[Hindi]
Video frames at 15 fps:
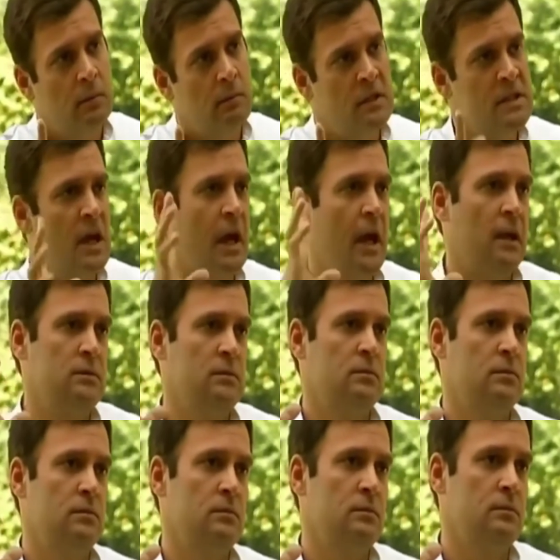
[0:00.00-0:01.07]
मज़ा आया
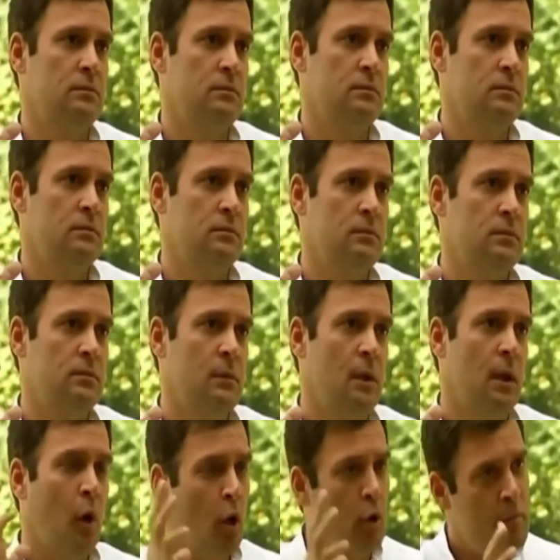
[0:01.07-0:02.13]

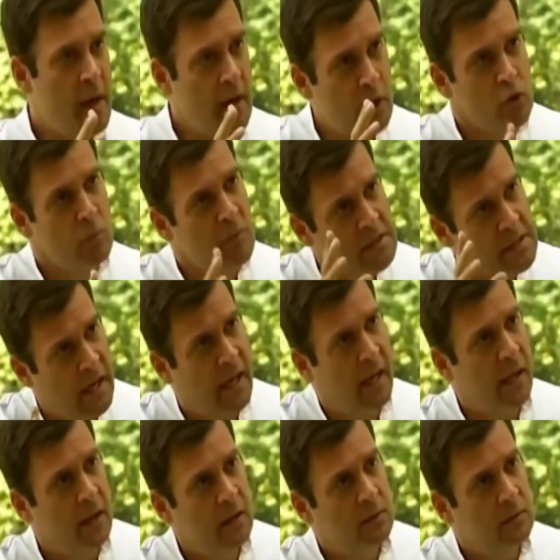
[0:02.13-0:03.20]
और मैं ये जो मज़ा
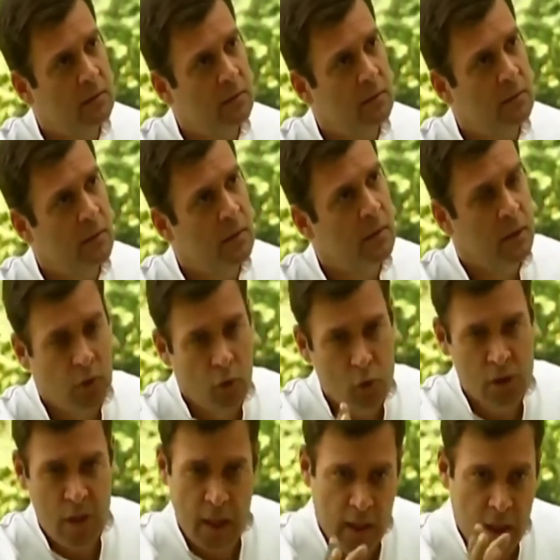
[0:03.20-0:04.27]
है
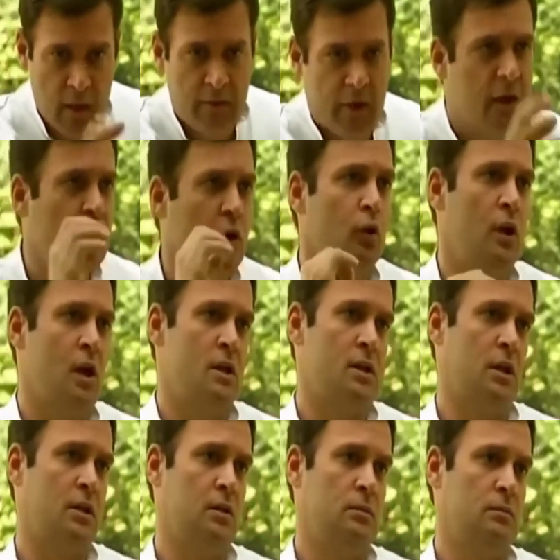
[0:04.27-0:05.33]
हिंदुस्तान के हर व्यक्ति को देना चाहता